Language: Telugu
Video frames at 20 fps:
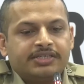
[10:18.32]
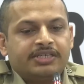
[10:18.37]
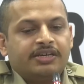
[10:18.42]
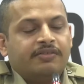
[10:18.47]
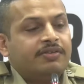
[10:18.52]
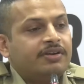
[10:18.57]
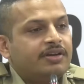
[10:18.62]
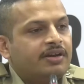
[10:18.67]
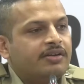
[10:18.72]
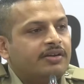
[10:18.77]

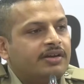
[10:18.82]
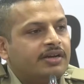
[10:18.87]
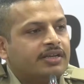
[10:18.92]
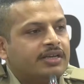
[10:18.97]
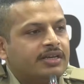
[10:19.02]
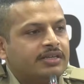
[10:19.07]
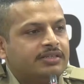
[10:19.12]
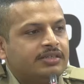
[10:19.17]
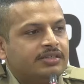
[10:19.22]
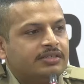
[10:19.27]
సెవెన్ హండ్రెడ్
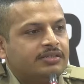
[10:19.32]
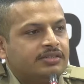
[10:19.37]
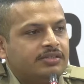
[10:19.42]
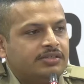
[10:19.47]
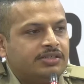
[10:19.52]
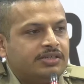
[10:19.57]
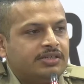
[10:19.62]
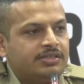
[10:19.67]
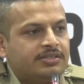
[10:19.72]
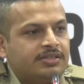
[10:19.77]
కేసెస్
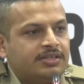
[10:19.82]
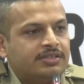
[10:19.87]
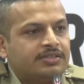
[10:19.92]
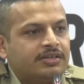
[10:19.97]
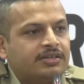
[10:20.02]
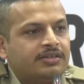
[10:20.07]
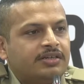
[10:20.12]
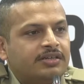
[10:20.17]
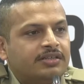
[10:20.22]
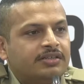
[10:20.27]
నుంచి సిక్స్
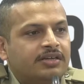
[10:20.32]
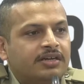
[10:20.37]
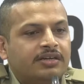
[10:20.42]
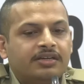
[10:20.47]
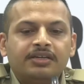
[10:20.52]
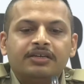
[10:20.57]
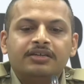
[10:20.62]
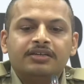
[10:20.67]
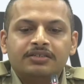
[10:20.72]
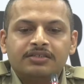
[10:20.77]
హండ్రెడ్ అండ్
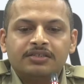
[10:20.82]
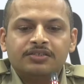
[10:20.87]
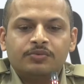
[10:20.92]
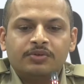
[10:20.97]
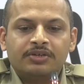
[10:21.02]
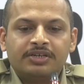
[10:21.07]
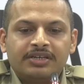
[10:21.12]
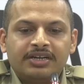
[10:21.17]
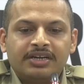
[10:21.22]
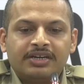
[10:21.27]
థర్టీ కేసెస్
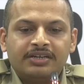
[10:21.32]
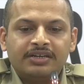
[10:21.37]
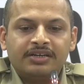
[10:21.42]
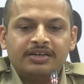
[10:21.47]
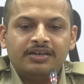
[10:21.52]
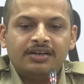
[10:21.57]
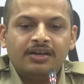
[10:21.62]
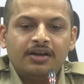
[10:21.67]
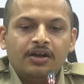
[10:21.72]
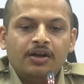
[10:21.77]
వర్
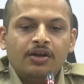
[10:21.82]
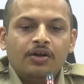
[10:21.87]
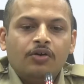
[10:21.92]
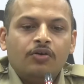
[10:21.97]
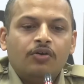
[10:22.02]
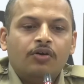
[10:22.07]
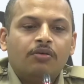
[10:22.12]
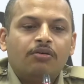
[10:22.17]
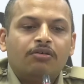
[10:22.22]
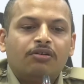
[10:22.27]
డిటెక్టెడ్
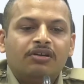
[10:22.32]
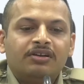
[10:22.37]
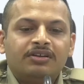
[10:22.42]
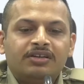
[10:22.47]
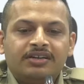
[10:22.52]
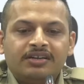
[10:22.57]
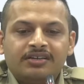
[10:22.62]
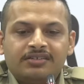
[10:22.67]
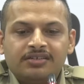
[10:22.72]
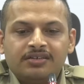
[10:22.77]
ఓవరాల్
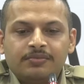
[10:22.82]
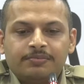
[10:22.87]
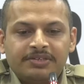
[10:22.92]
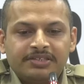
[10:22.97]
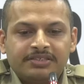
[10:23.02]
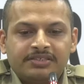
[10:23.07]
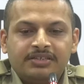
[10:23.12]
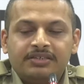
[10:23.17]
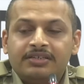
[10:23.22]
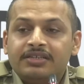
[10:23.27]
డిటెక్షన్
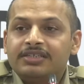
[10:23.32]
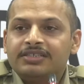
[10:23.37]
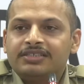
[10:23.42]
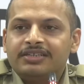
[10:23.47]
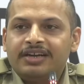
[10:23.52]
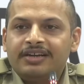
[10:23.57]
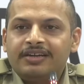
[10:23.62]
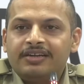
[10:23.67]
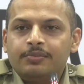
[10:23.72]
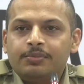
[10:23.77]
పర్సంటేజ్
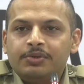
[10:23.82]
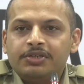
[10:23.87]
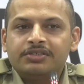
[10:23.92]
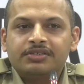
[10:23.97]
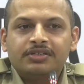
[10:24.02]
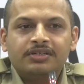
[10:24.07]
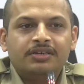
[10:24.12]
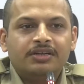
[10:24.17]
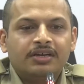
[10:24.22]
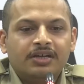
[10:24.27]
నైంటీ
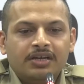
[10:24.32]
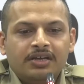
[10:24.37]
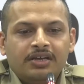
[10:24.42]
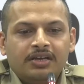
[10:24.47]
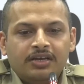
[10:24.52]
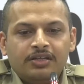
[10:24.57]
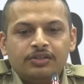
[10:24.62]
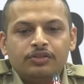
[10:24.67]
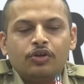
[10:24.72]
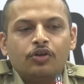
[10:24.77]
పర్సెంట్
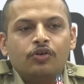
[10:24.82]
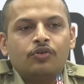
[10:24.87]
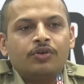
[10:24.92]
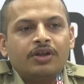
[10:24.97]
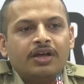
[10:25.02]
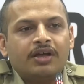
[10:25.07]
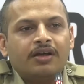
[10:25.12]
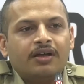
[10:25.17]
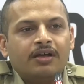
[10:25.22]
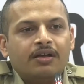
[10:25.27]
ఇందులో
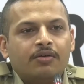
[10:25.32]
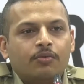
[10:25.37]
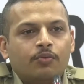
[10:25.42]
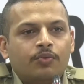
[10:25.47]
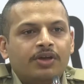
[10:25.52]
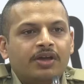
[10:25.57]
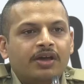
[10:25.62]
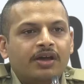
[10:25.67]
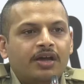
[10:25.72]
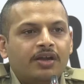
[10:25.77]
కూడా
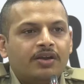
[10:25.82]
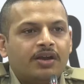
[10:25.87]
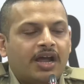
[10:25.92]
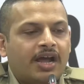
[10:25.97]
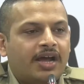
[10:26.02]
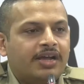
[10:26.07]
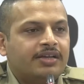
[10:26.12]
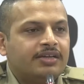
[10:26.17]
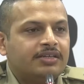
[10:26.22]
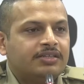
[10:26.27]
వీఆర్
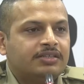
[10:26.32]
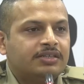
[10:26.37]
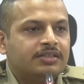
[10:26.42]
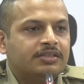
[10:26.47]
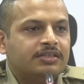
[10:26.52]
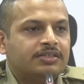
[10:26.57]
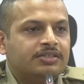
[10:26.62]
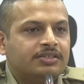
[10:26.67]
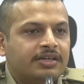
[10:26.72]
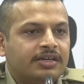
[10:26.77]
హైయెస్ట్
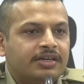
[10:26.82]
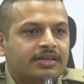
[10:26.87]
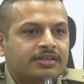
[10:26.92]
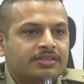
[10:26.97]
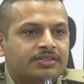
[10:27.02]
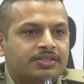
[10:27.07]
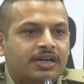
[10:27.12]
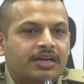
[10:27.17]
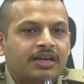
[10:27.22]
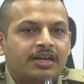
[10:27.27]
ఇన్ ద స్టేట్
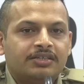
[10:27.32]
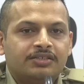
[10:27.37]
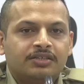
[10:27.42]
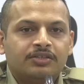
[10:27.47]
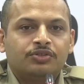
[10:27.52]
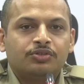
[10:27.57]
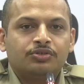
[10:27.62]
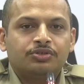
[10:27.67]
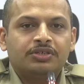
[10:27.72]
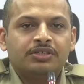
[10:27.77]
చాలా
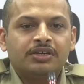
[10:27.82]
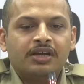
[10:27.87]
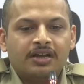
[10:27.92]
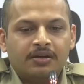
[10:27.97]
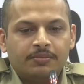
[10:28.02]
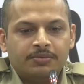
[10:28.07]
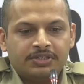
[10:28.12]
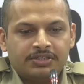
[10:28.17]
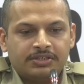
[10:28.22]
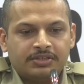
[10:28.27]
సంతోషంగా
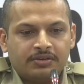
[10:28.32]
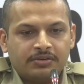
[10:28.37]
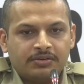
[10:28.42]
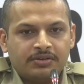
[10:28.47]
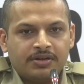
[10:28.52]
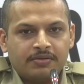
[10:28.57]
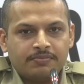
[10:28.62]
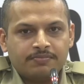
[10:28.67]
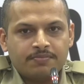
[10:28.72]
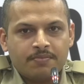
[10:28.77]
గమనిస్తూ
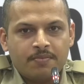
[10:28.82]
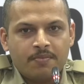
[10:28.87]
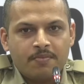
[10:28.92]
ఉన్నాం